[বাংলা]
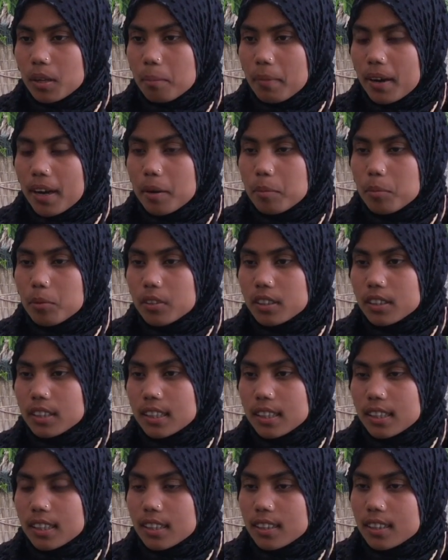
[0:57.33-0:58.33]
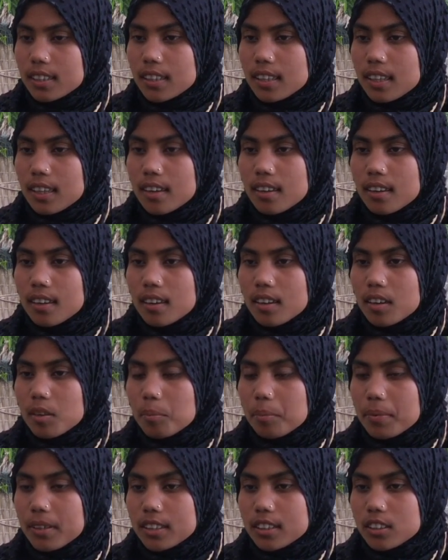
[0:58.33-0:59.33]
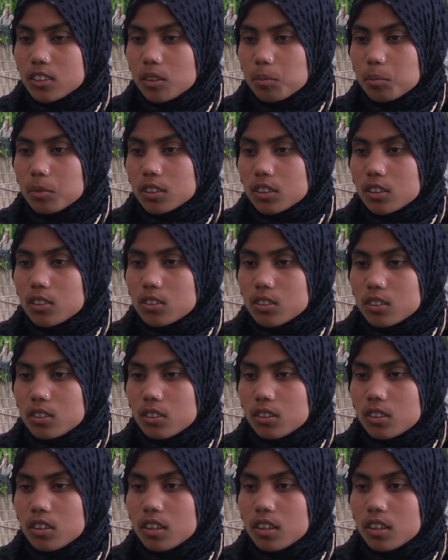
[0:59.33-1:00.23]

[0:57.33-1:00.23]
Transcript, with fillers: ভাই বোনেদেরকে নিয়ে বেশি সমস্যা হয়েছিল